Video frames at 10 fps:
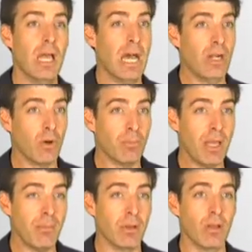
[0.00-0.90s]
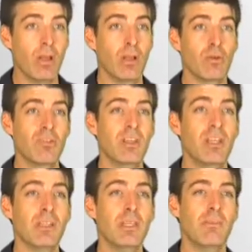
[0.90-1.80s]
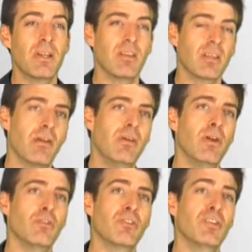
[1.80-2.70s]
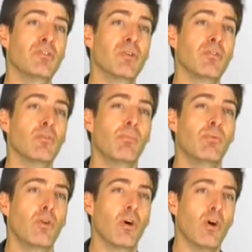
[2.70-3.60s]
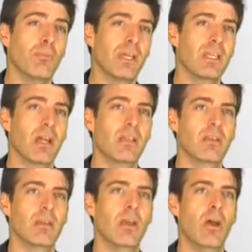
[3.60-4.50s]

alors même que ces derniers placent les travailleurs dans une situation de plus grande précarité,